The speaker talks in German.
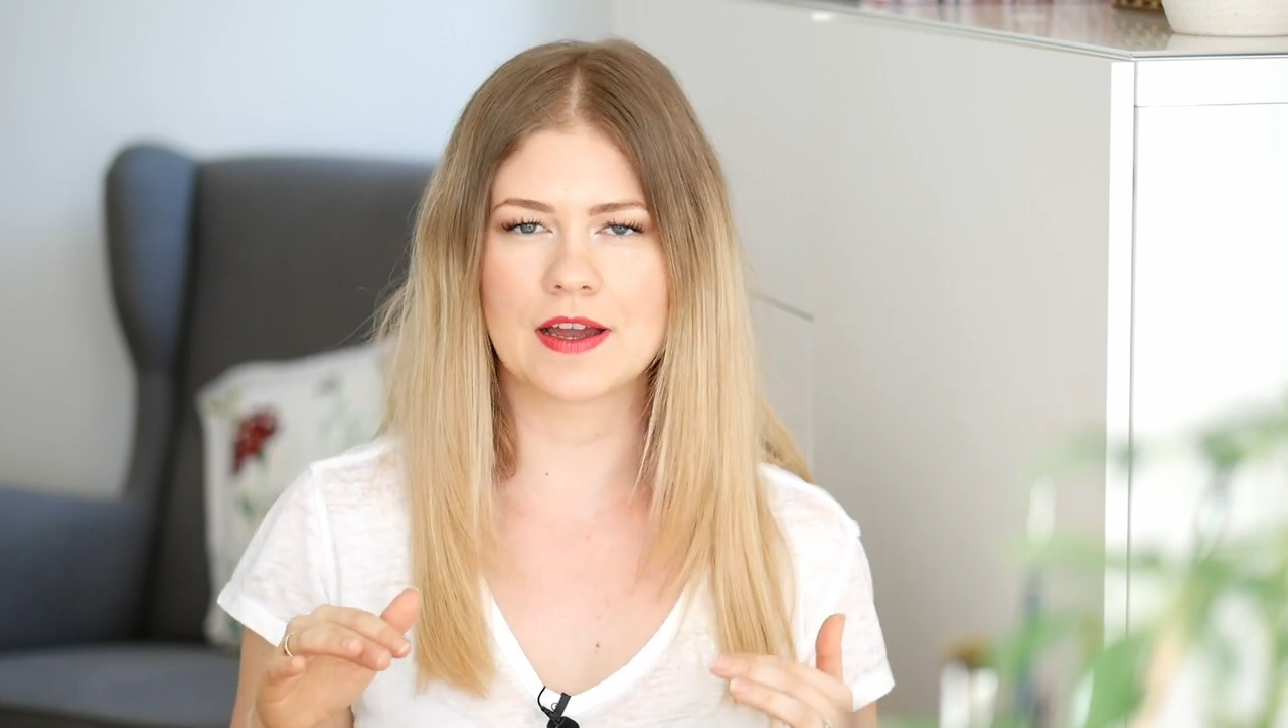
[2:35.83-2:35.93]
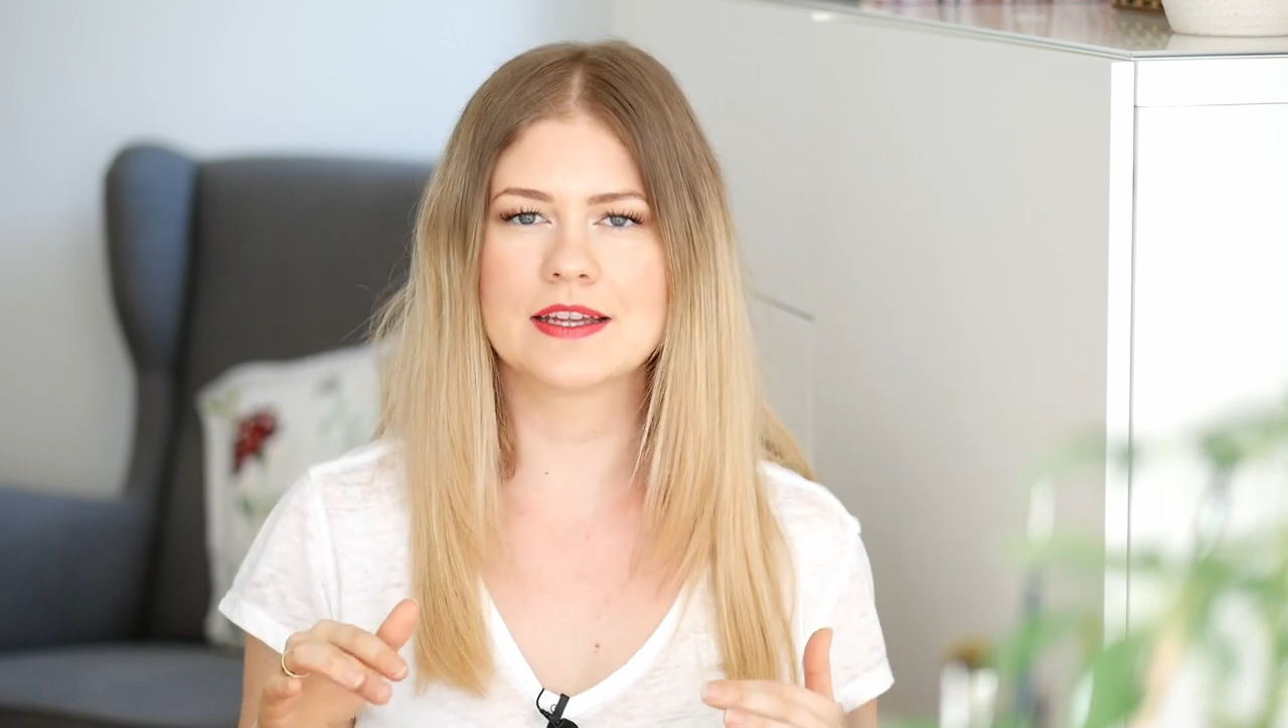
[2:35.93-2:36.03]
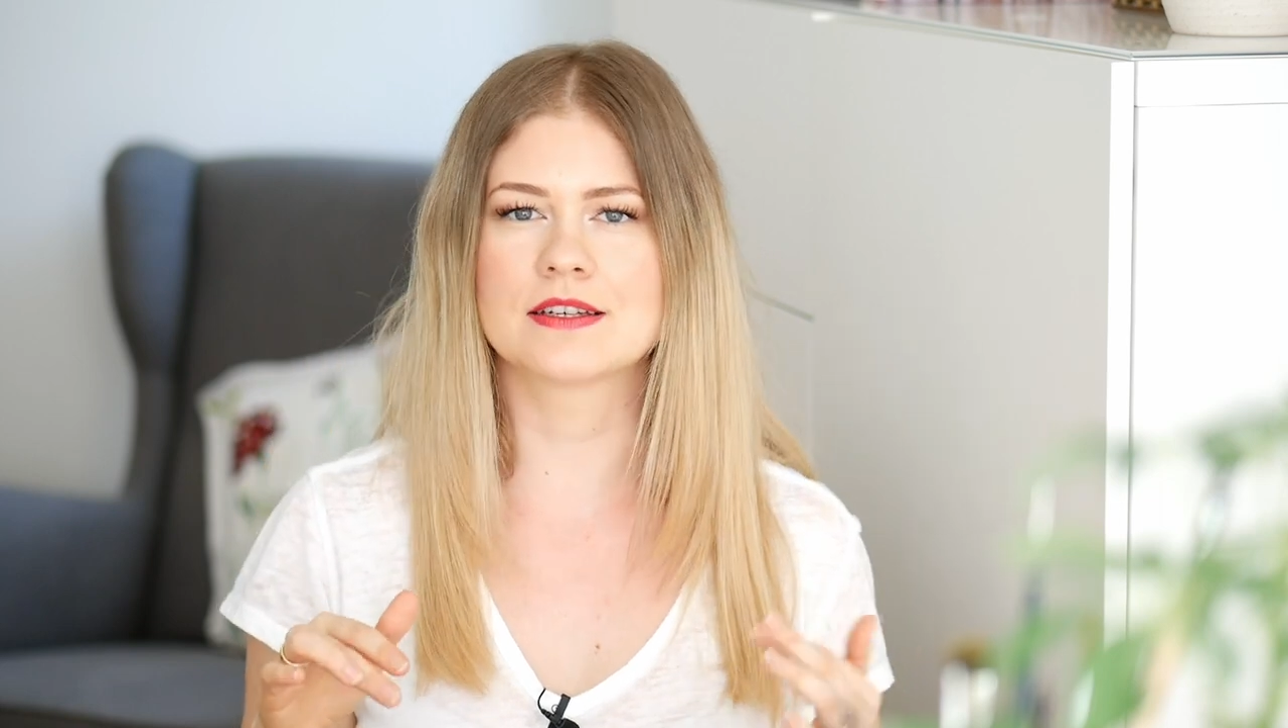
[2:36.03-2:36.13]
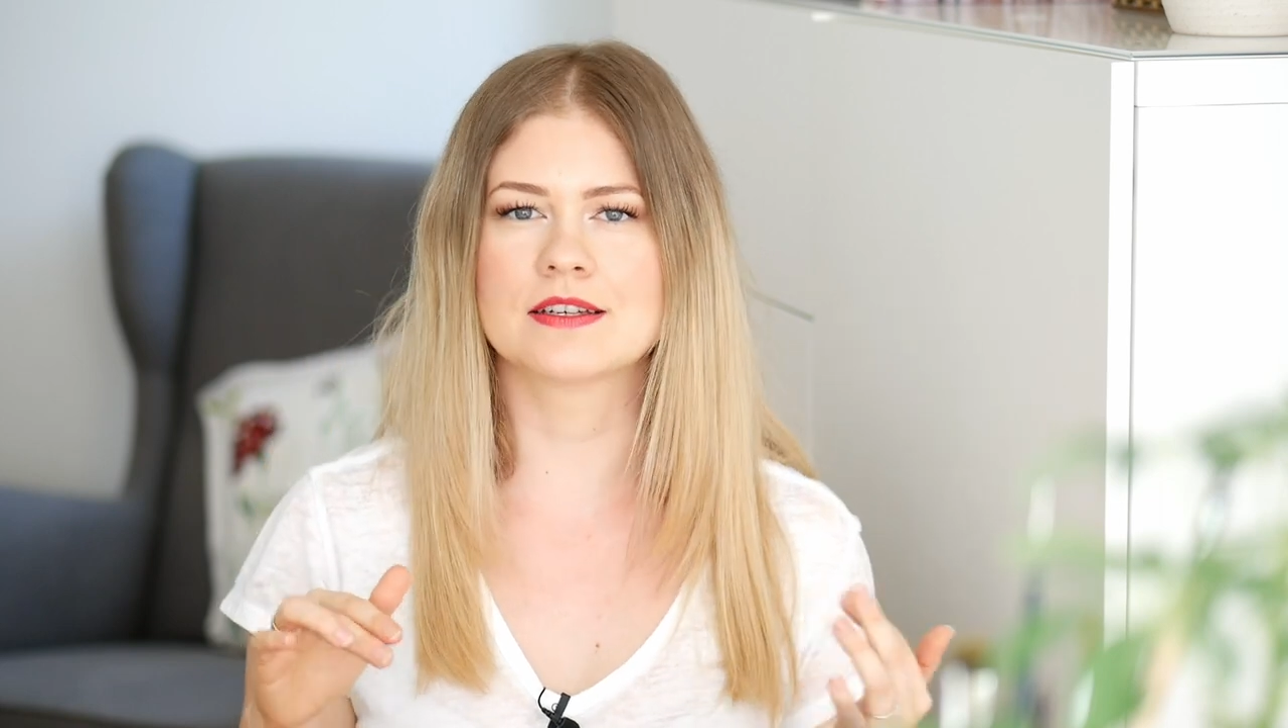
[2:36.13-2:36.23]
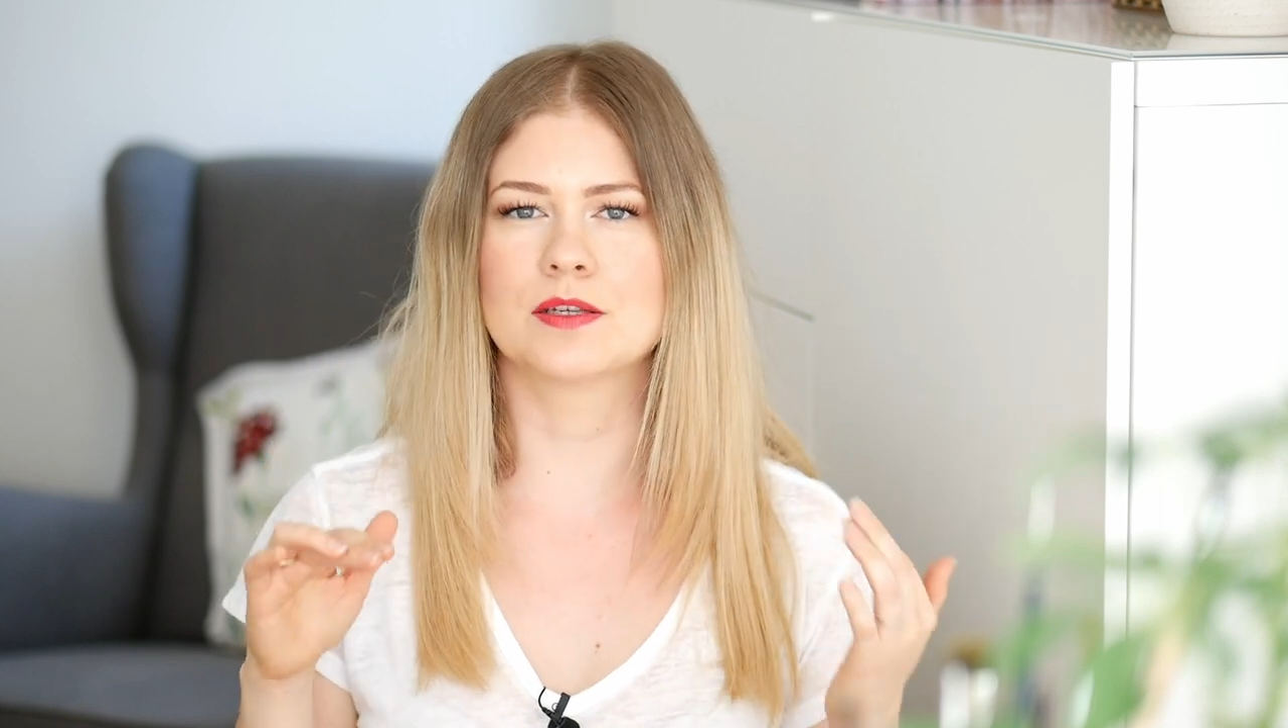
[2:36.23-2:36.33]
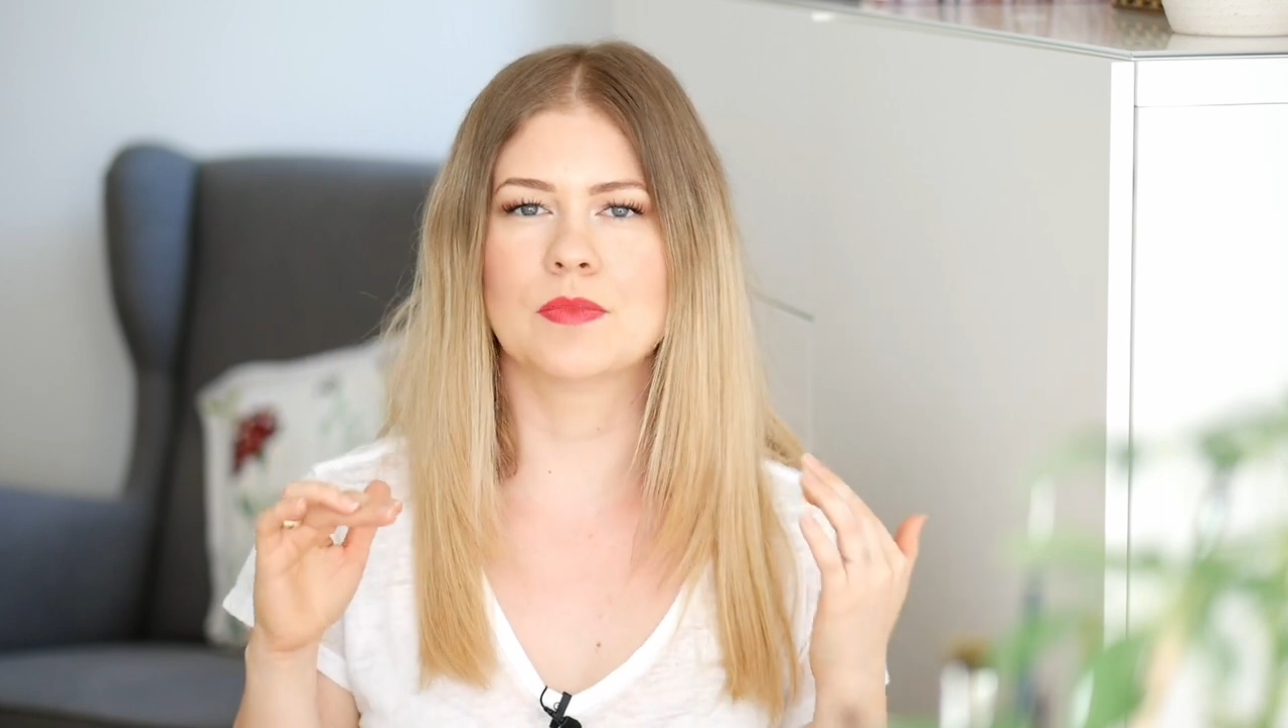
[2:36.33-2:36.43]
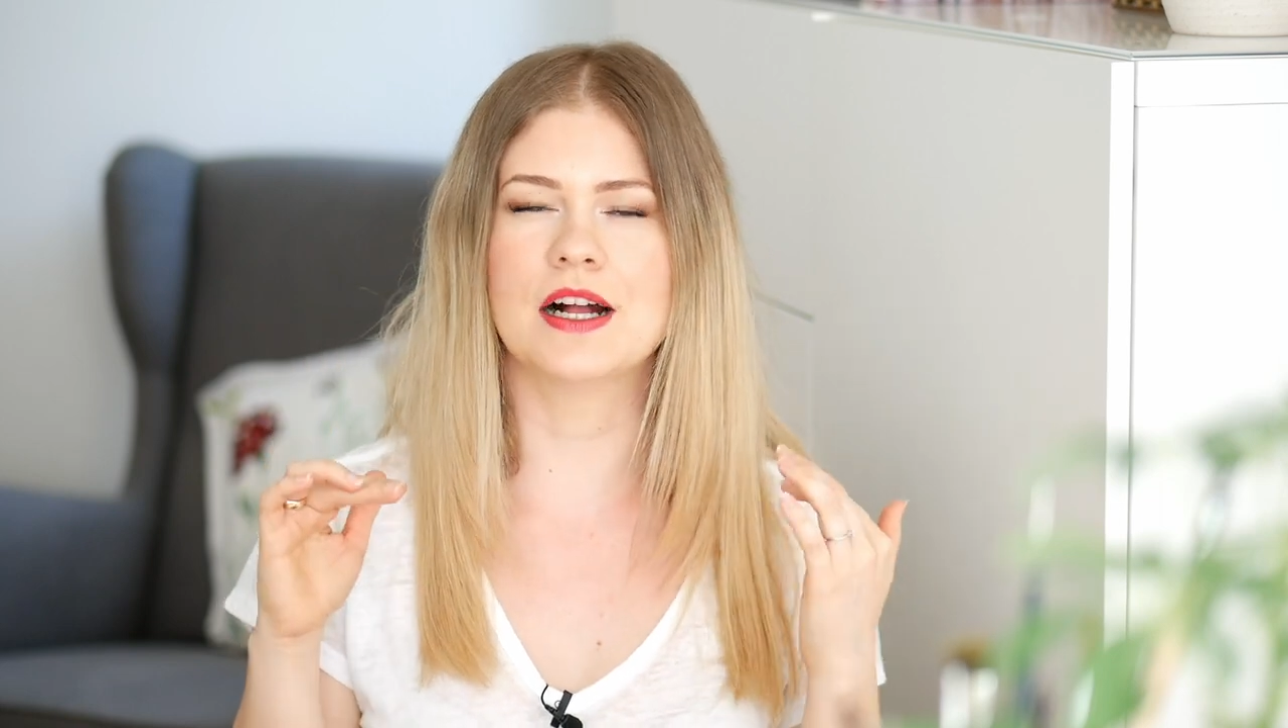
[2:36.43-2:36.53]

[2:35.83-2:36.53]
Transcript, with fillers: weiterhin im